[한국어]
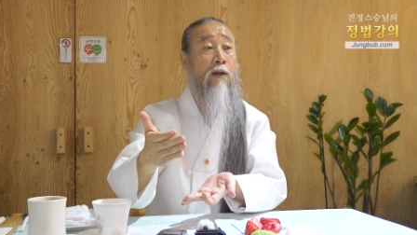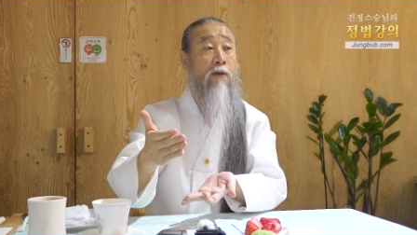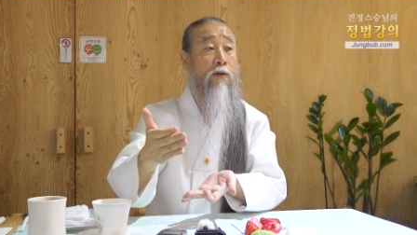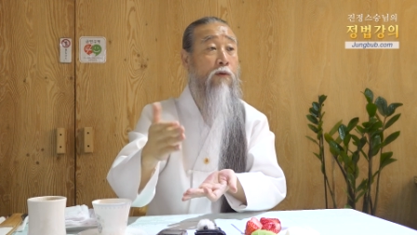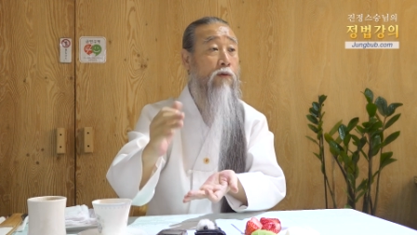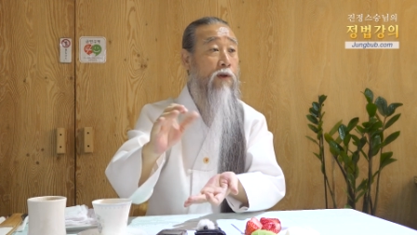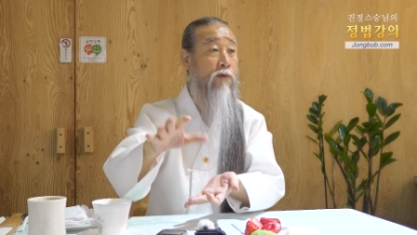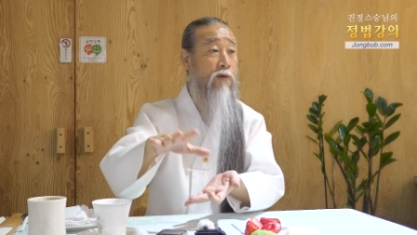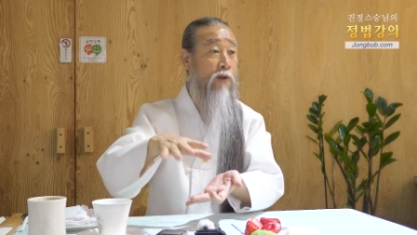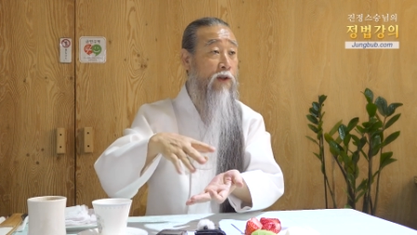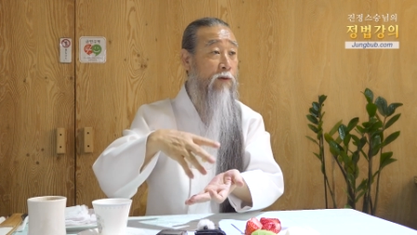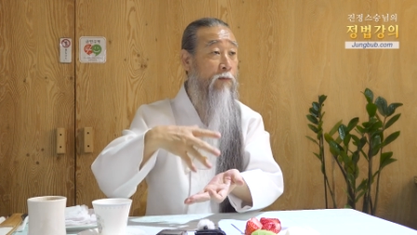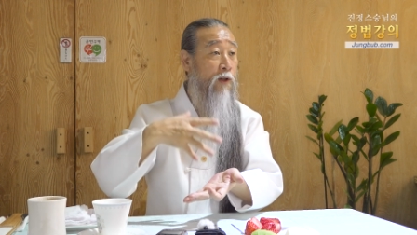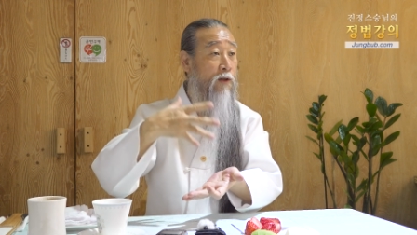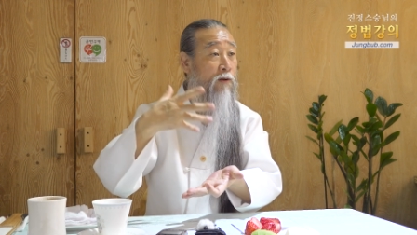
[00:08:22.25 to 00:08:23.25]
이렇게 해서
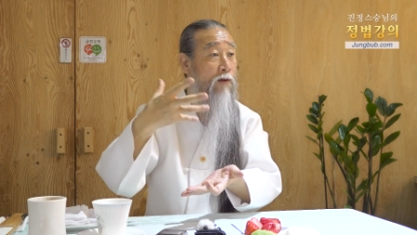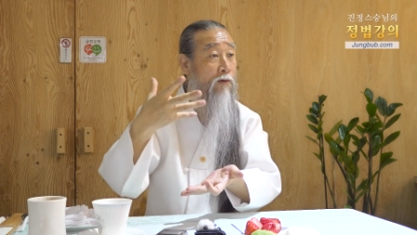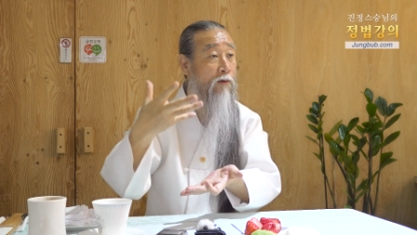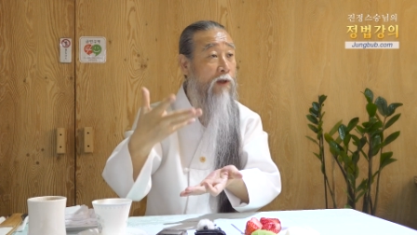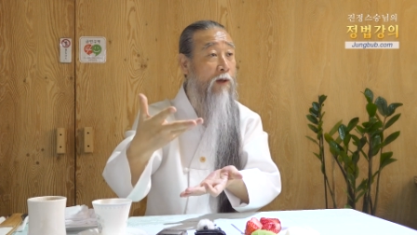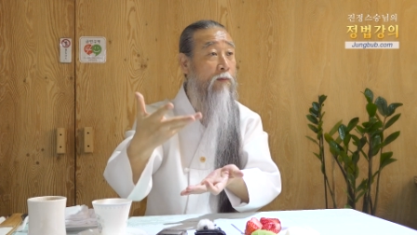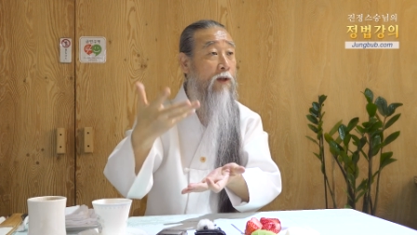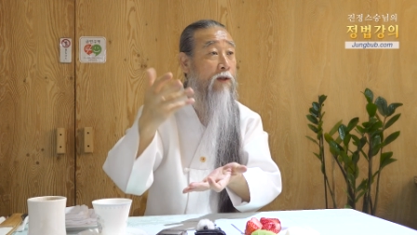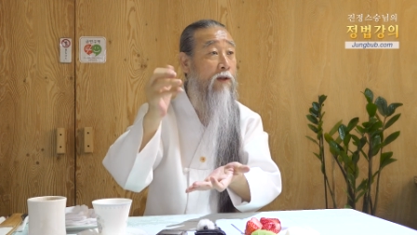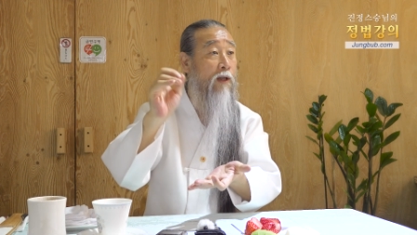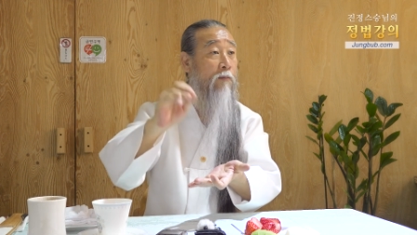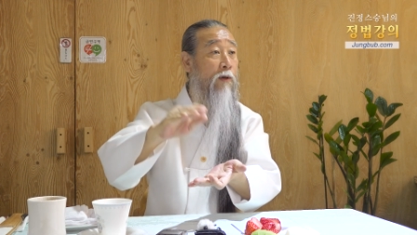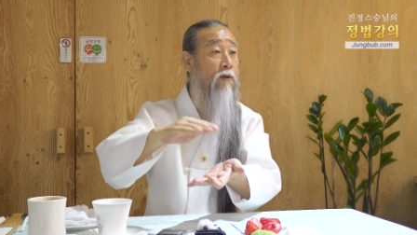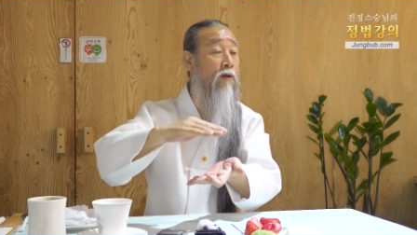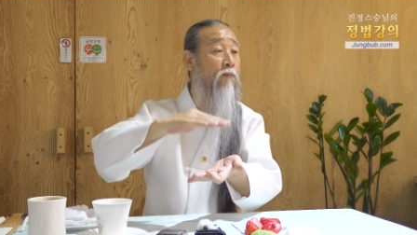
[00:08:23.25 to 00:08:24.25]
힘이 크고 나면 그
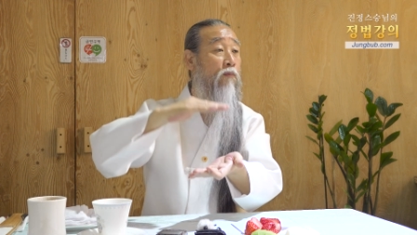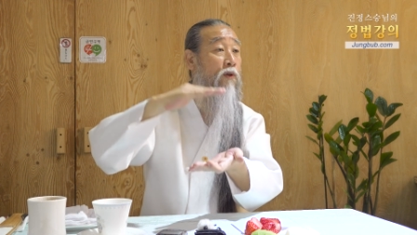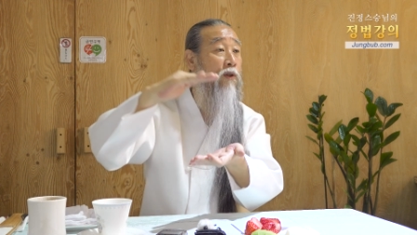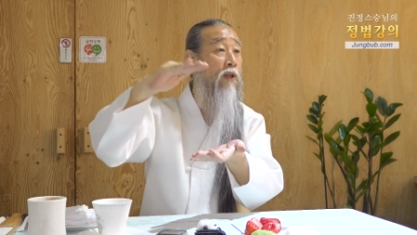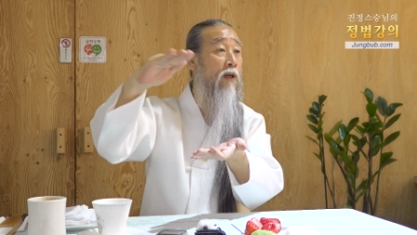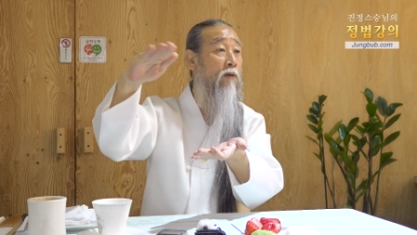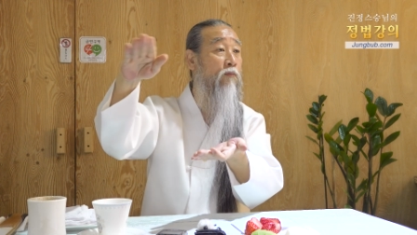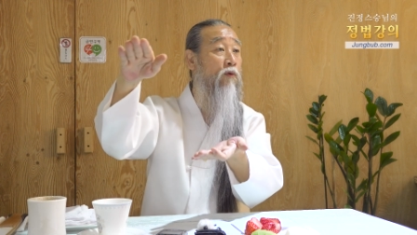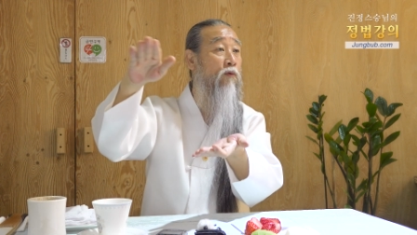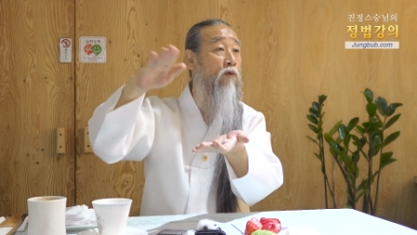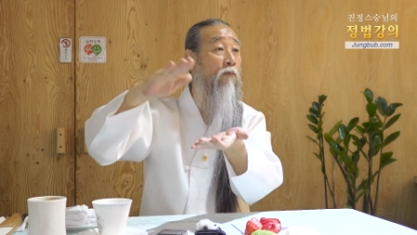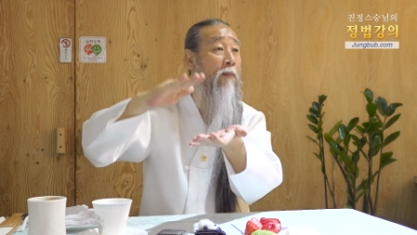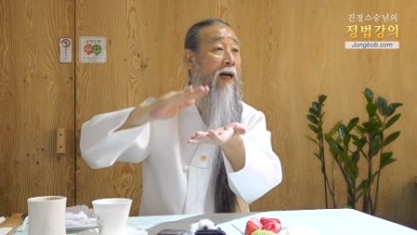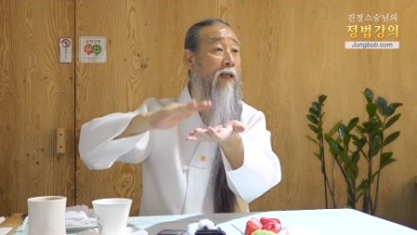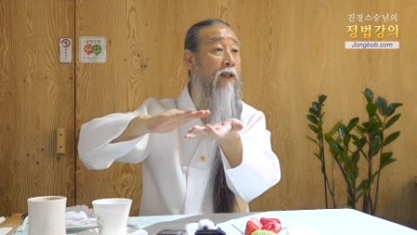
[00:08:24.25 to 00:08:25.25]
다음에 정부의 세금도
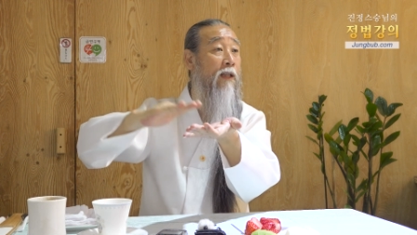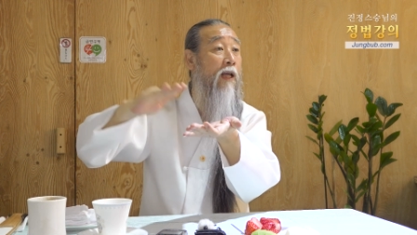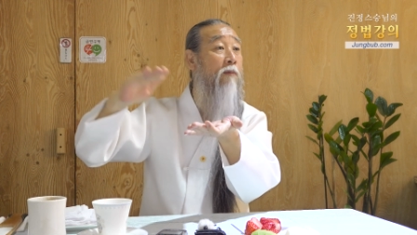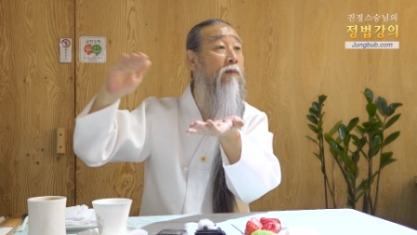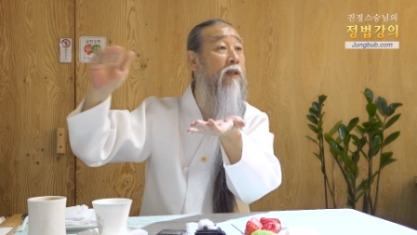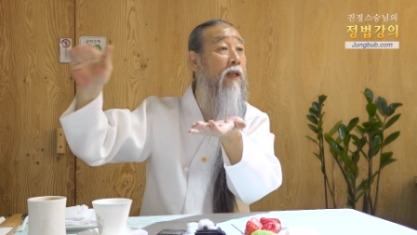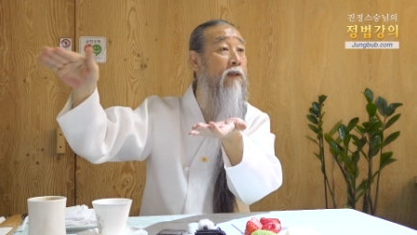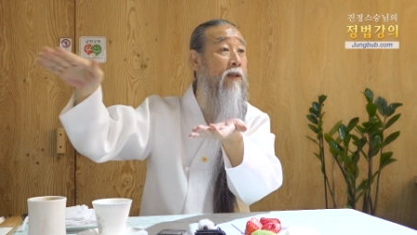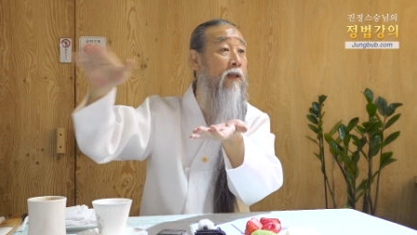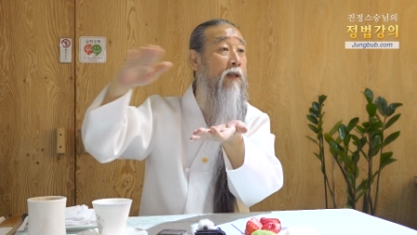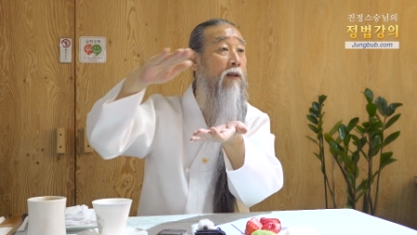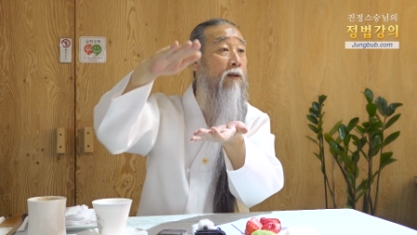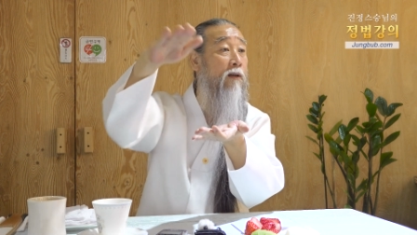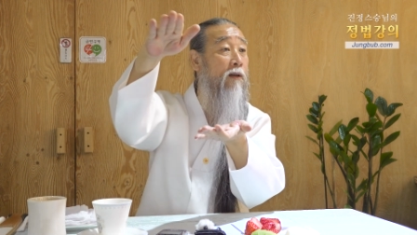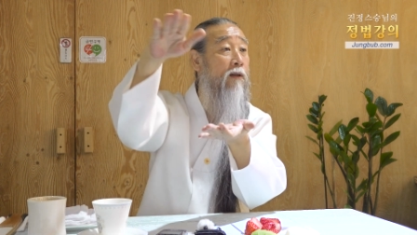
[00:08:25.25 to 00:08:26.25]
또 많이 내면
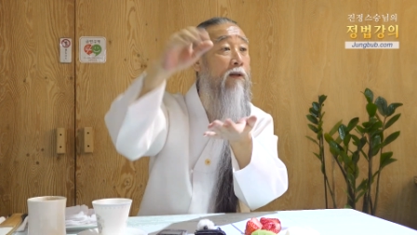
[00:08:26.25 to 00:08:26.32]
되잖아요.